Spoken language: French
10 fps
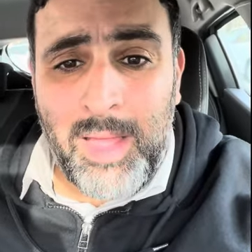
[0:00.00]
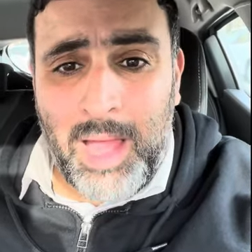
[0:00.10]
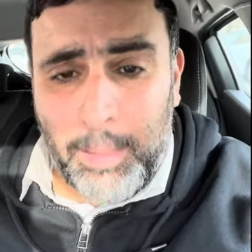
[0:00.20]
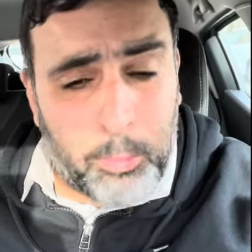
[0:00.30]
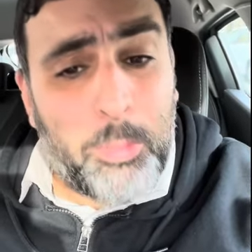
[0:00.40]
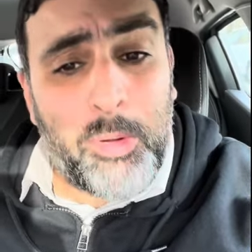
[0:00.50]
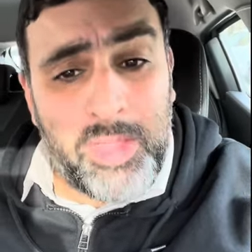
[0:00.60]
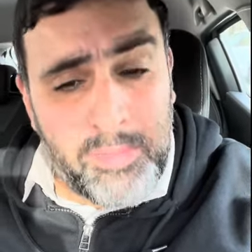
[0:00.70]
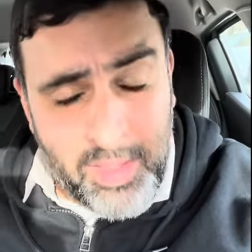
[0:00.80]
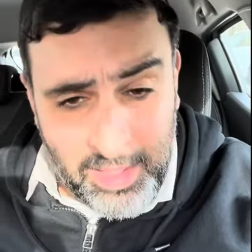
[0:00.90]
à propos
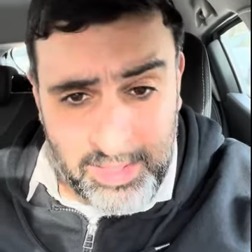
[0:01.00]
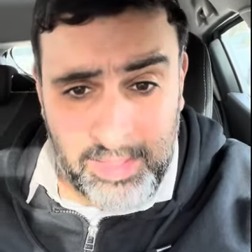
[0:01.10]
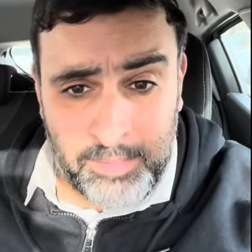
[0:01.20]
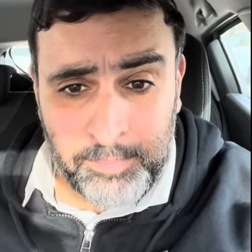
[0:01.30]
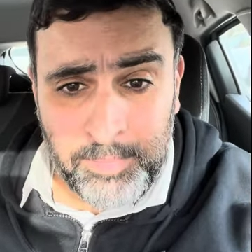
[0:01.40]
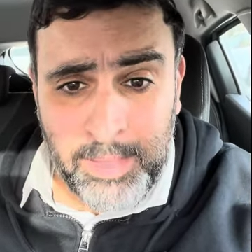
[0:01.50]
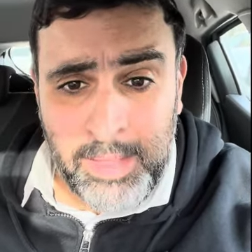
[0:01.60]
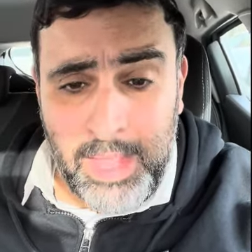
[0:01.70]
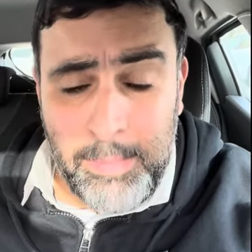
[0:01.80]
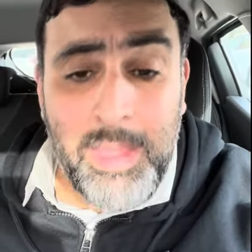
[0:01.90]
des vagues.
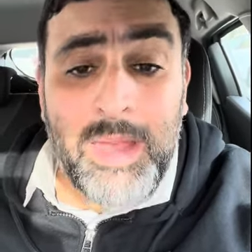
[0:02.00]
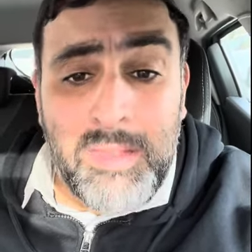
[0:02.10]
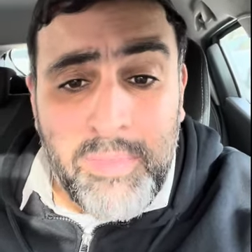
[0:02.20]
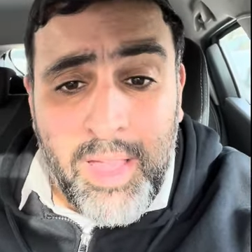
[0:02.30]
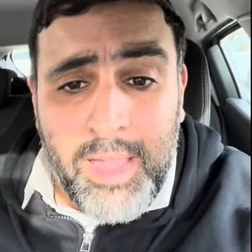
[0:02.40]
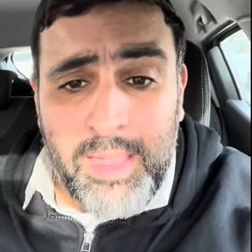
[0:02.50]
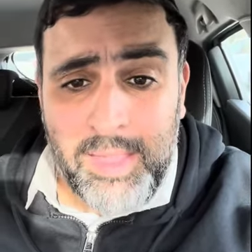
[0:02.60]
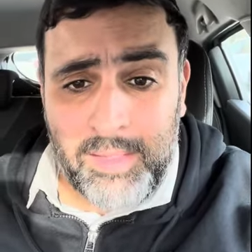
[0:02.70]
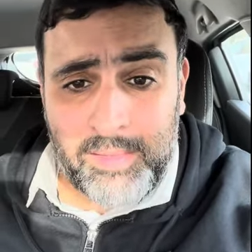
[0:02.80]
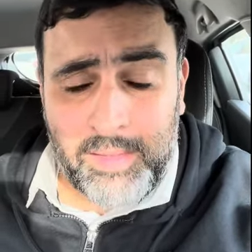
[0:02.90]
Eh bien, les
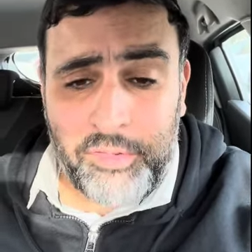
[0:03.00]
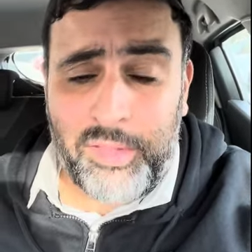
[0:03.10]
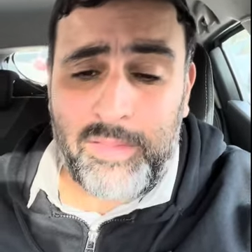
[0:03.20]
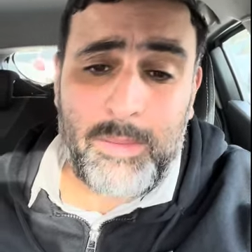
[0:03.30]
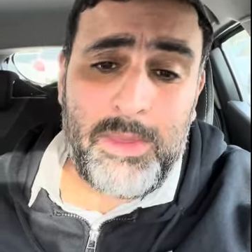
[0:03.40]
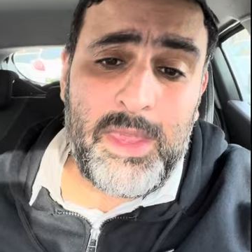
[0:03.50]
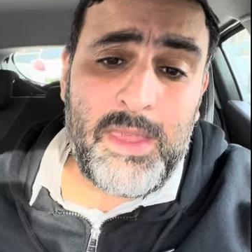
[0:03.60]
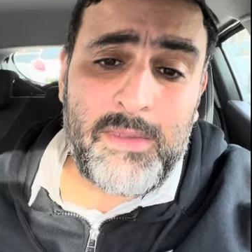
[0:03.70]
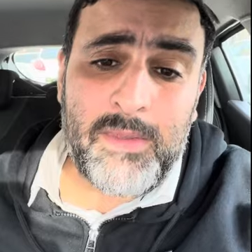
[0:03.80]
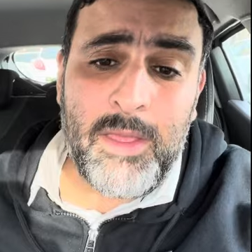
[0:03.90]
vagues, très chers
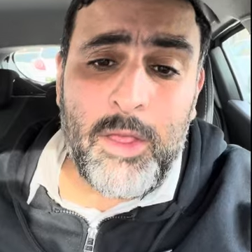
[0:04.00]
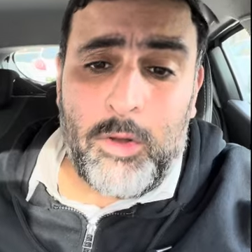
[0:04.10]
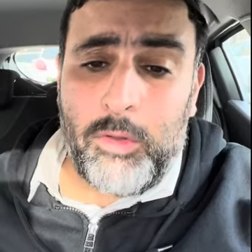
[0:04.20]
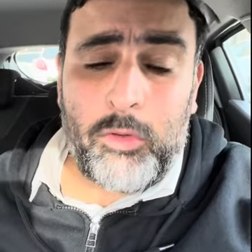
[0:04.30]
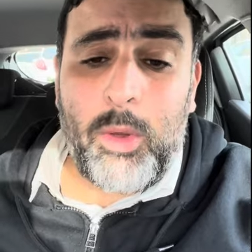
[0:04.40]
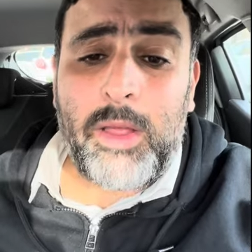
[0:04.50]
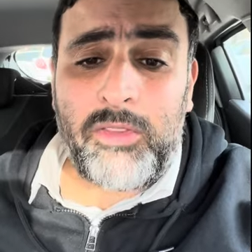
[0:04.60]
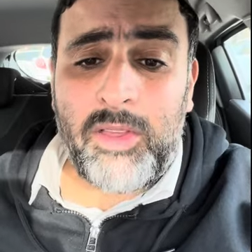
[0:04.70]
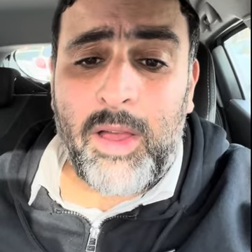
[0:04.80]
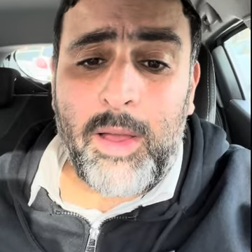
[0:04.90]
amis, le Zohar
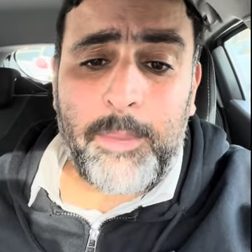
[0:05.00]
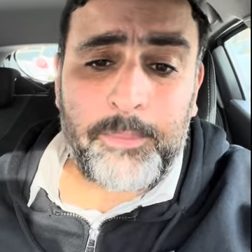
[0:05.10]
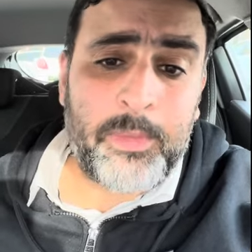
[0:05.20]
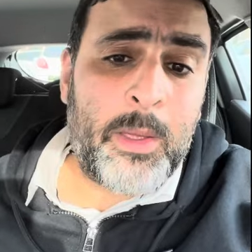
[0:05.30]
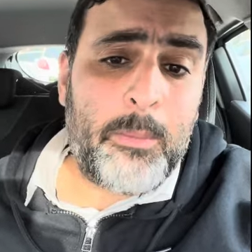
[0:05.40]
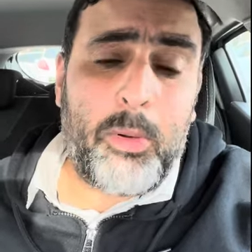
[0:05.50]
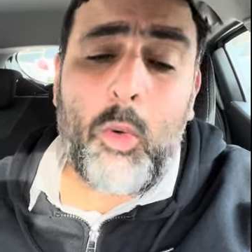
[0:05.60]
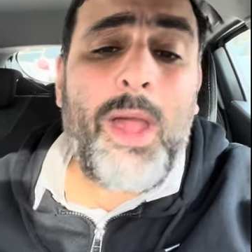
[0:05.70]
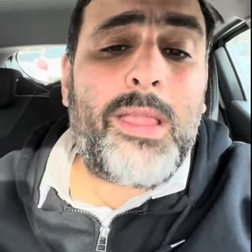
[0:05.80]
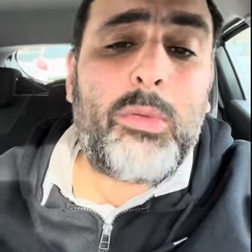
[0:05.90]
dira
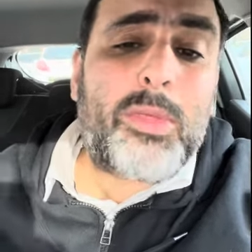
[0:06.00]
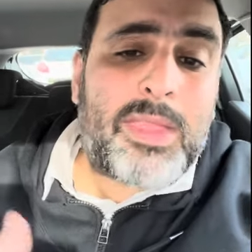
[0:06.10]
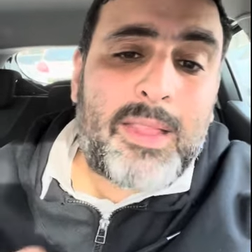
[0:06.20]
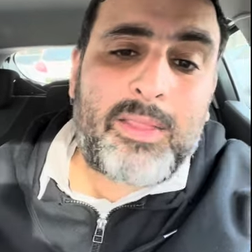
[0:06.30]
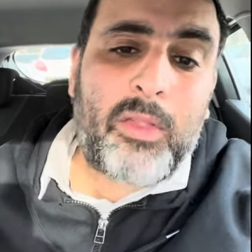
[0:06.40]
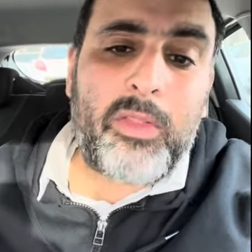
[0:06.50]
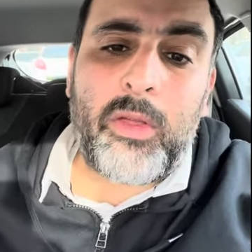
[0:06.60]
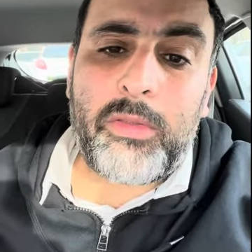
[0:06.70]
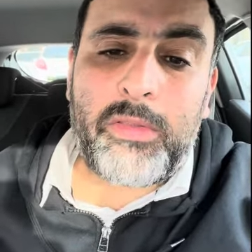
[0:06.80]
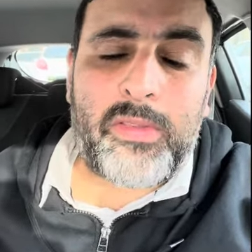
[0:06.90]
pourquoi elles ont cette
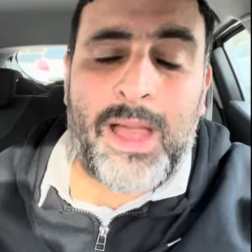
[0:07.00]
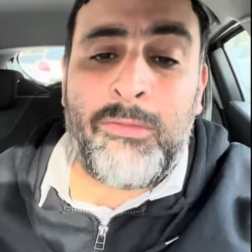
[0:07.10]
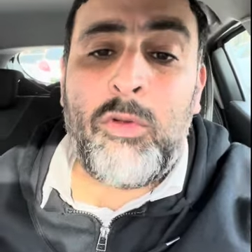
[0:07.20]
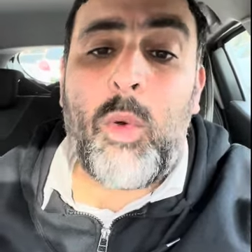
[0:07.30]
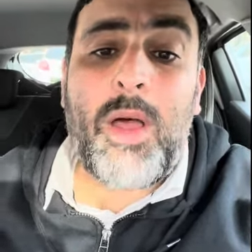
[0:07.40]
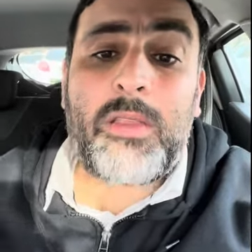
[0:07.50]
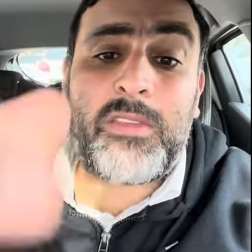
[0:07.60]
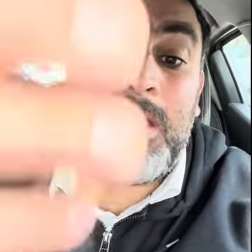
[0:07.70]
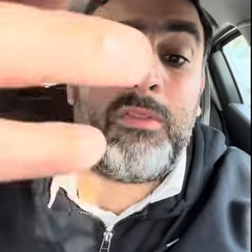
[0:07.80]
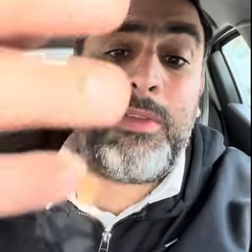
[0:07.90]
tendance à vouloir
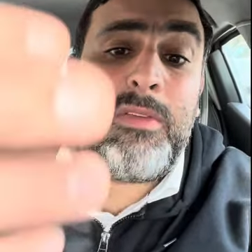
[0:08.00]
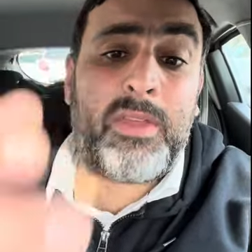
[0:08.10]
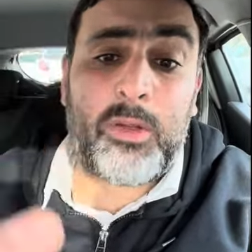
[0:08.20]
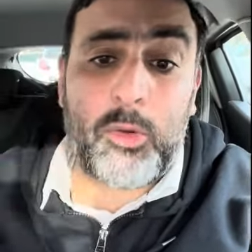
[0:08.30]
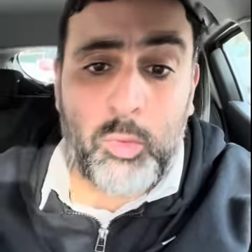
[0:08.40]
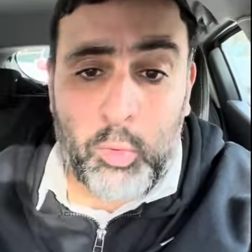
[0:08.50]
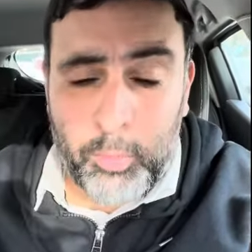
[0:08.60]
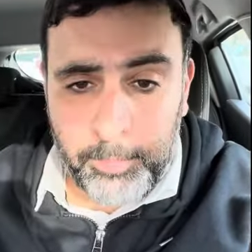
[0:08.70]
s'élever vers le haut.